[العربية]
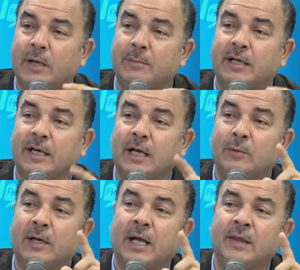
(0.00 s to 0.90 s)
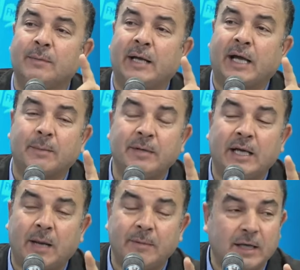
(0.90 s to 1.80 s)
والأمريكان والأنظمة
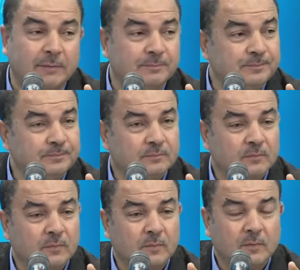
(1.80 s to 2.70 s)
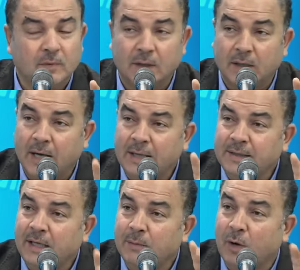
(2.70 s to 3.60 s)
العربية العميلة
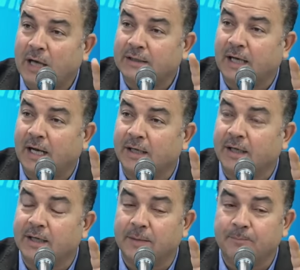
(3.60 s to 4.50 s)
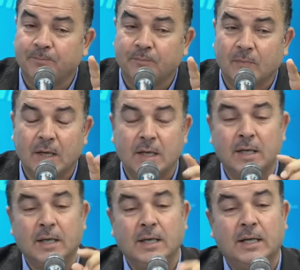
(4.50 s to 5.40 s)
هذه هي المعادلة الحقيقية
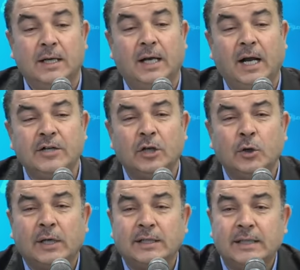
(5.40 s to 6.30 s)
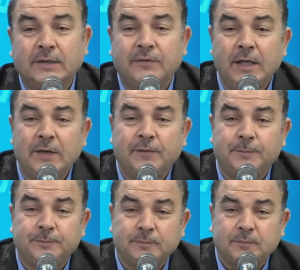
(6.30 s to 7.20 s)
الحاجة الأخرى زادك كيف كيف
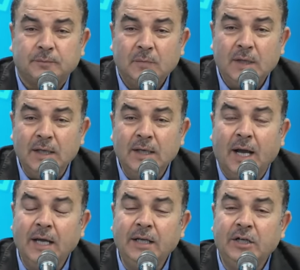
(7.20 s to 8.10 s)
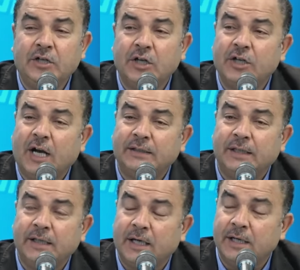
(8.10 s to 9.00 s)
نحيي شجاعة
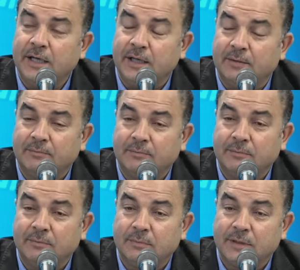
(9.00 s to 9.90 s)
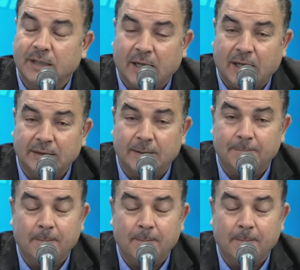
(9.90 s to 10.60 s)
الإيرانيين صراحة